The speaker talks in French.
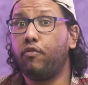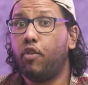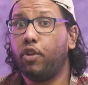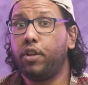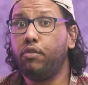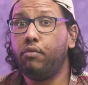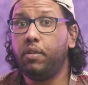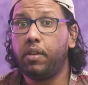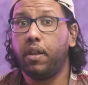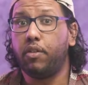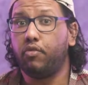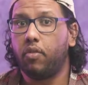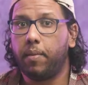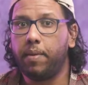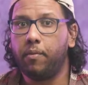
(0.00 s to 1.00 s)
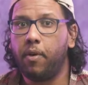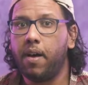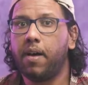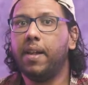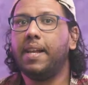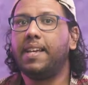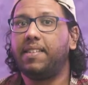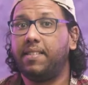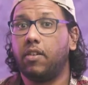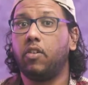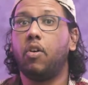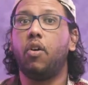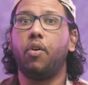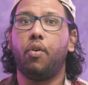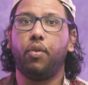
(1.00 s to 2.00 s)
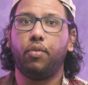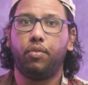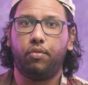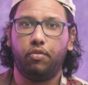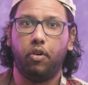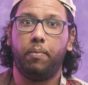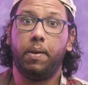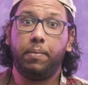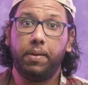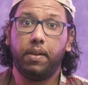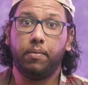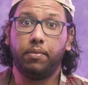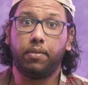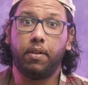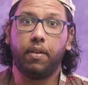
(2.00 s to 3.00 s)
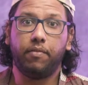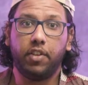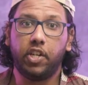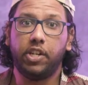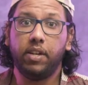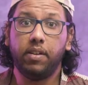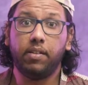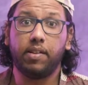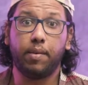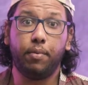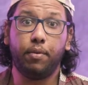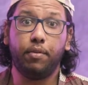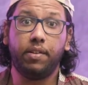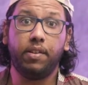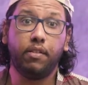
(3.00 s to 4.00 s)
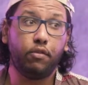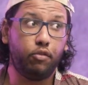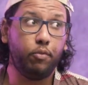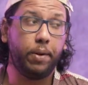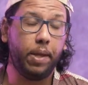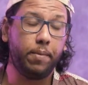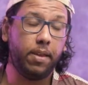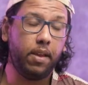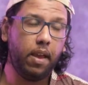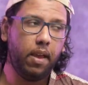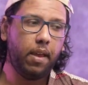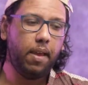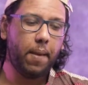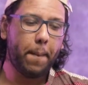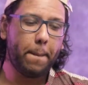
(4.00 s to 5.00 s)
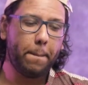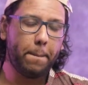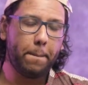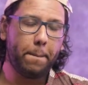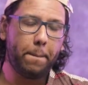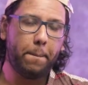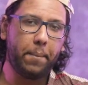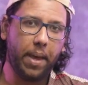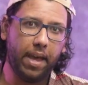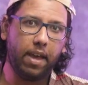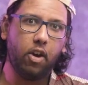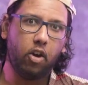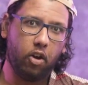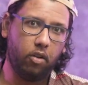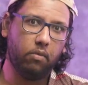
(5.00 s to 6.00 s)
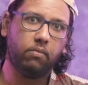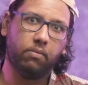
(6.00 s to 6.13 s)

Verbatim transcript: vous rendez une thèse ou un mémoire, c'est encore sur papier, parce qu'un fichier, ça peut aussi se supprimer par erreur.